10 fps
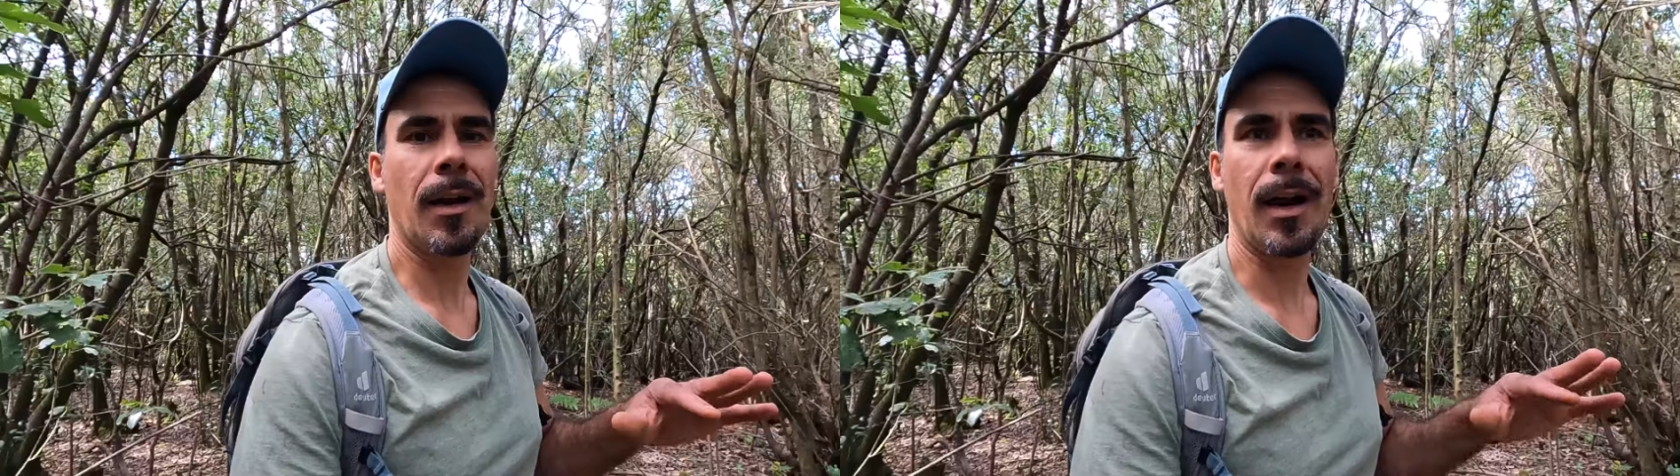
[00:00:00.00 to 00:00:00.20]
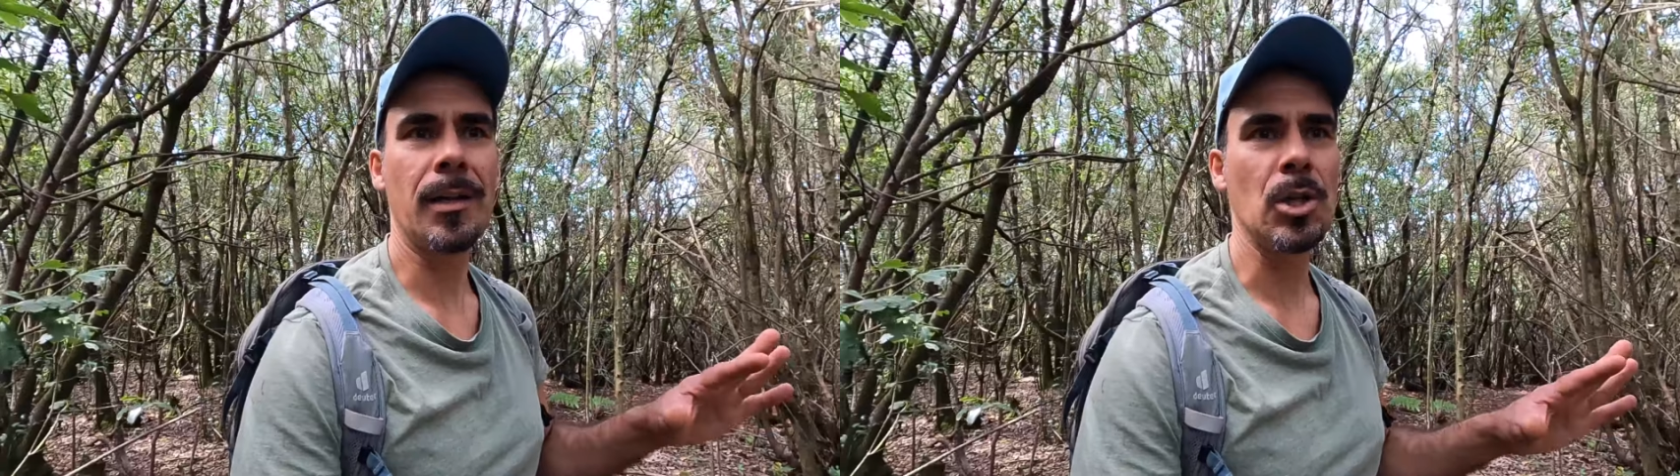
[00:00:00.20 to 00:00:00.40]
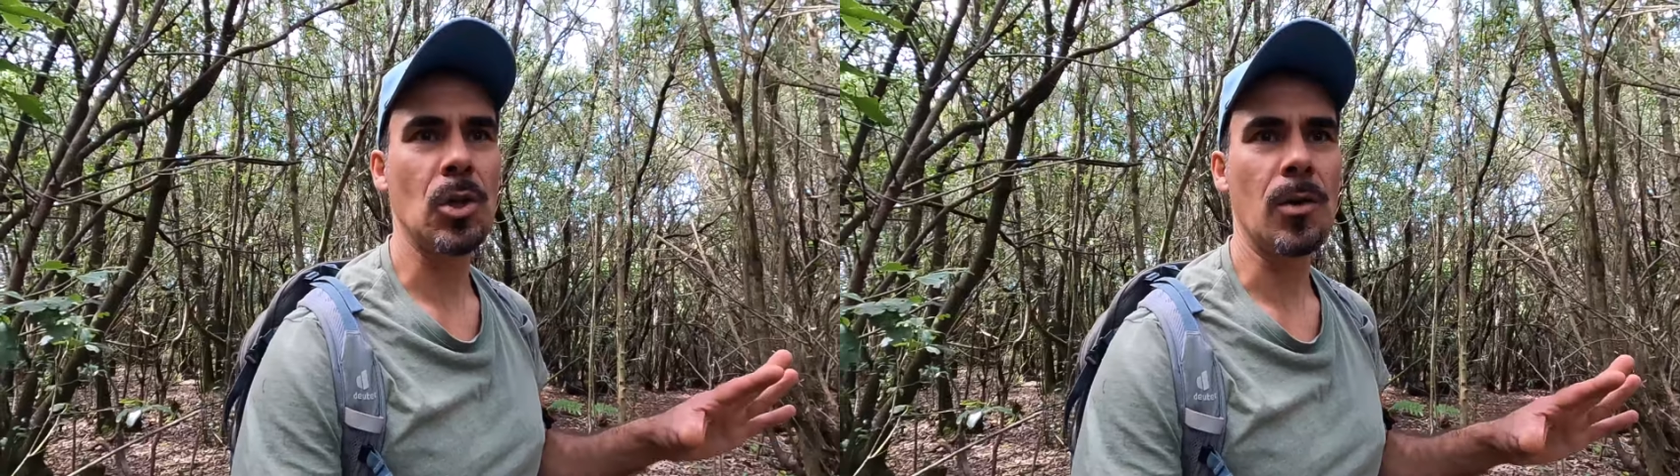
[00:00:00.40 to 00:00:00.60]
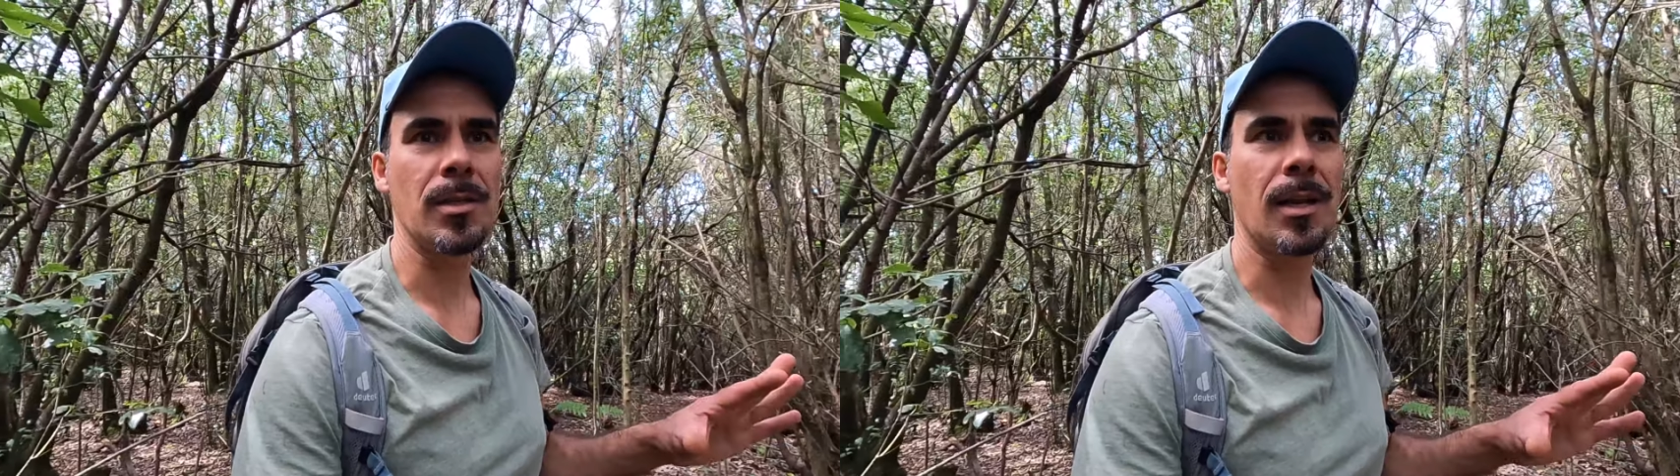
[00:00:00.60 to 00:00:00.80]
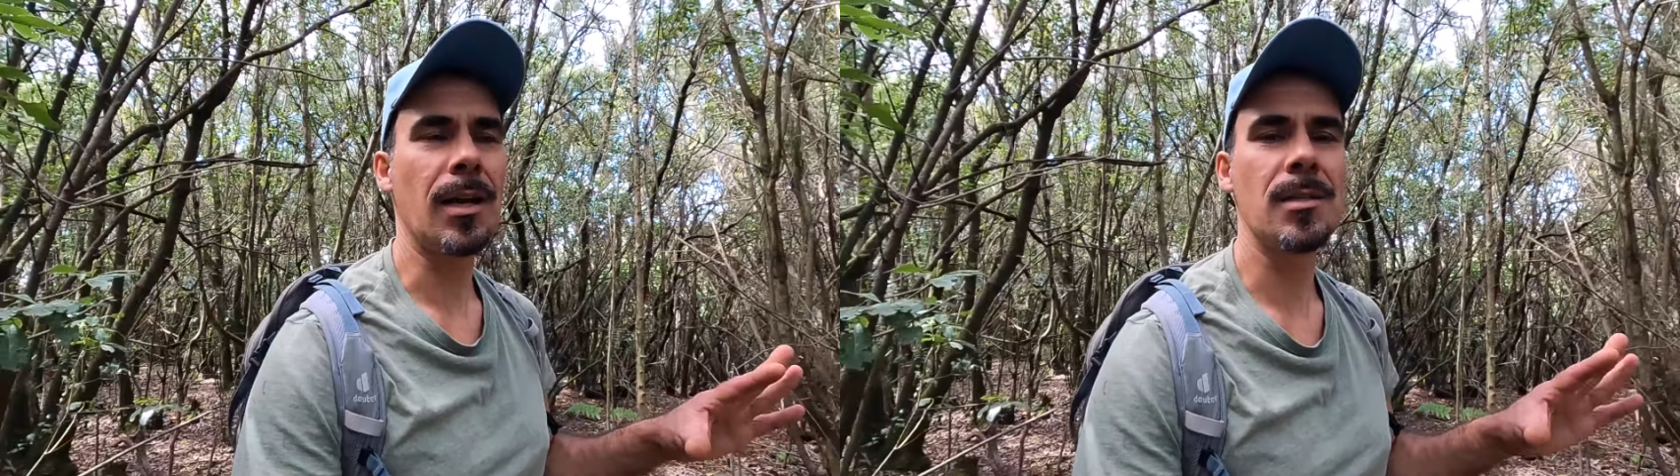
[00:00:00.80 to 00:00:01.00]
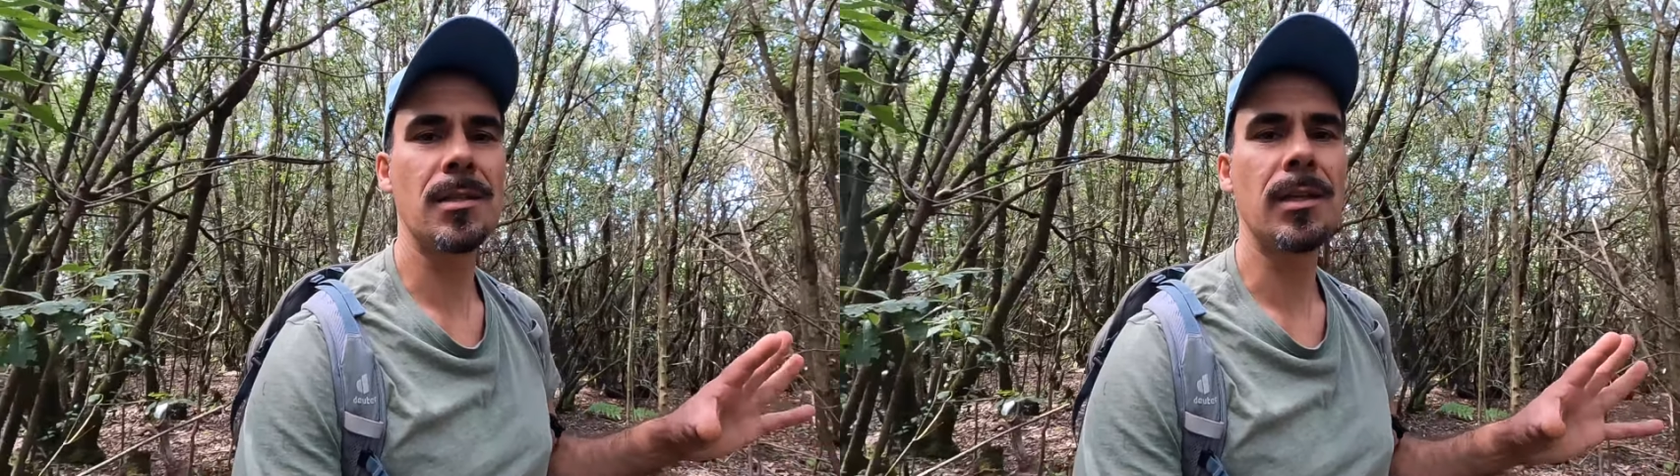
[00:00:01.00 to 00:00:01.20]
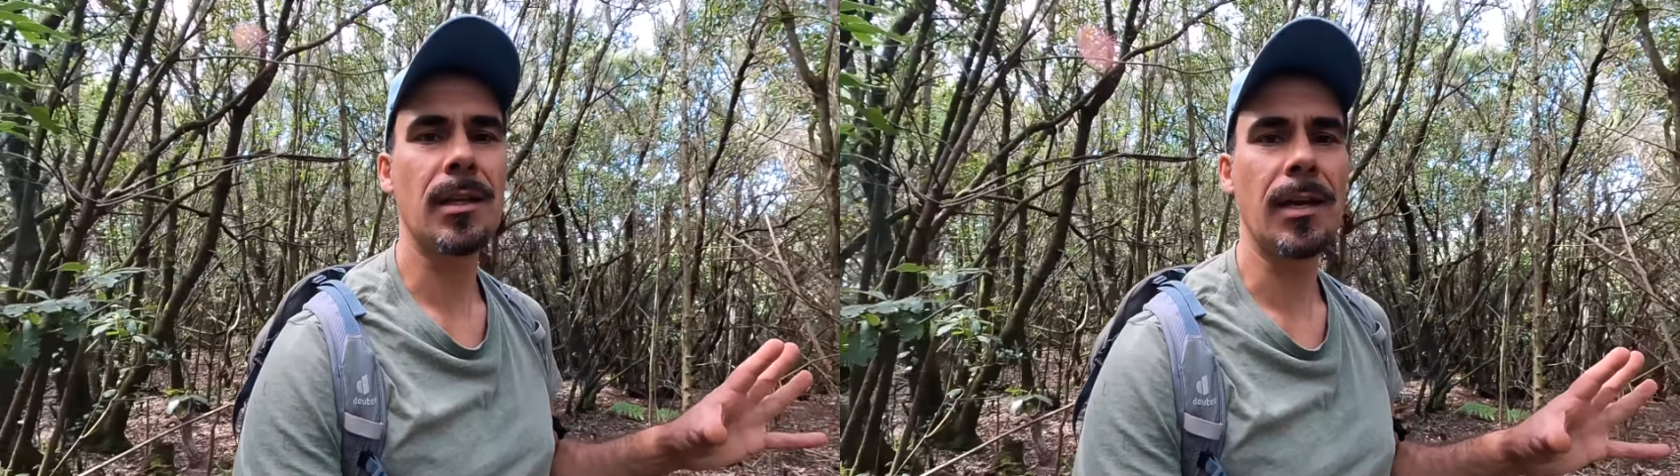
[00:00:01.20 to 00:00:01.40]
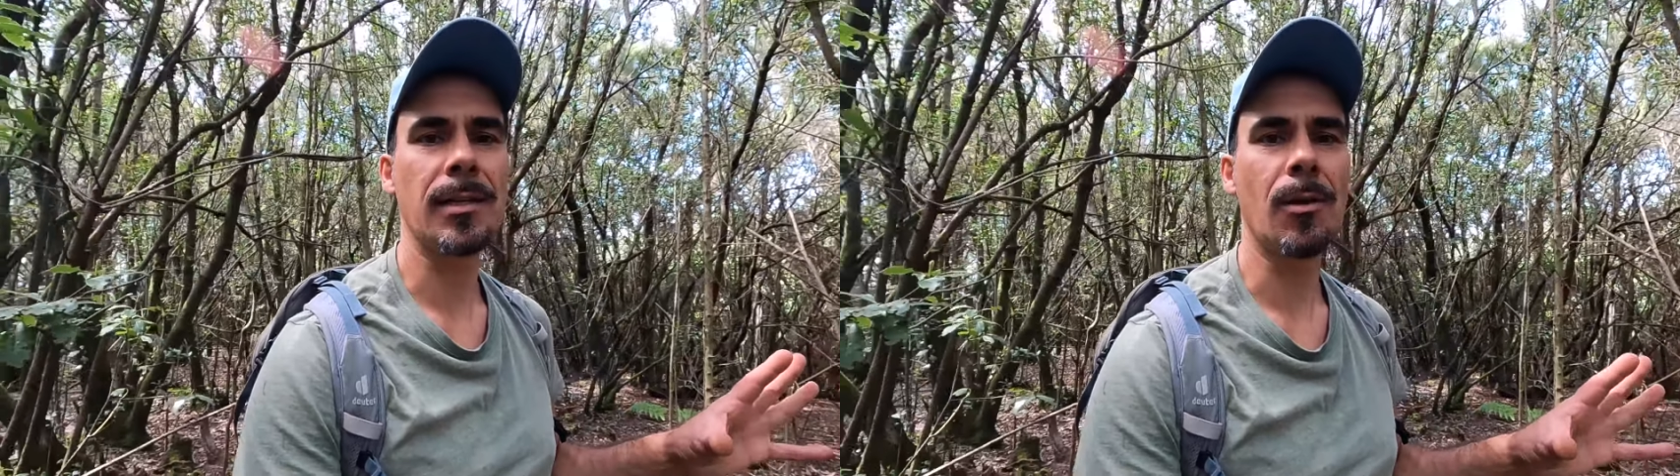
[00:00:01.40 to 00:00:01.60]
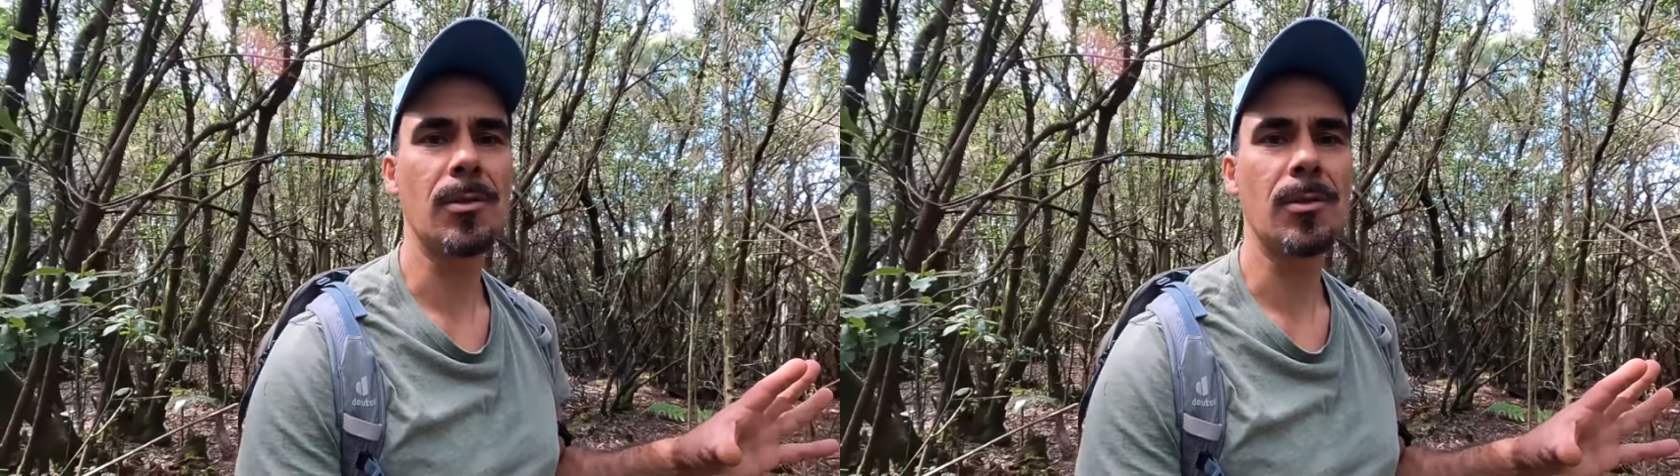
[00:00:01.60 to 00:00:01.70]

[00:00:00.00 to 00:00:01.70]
Keine Chance, alles sieht gleich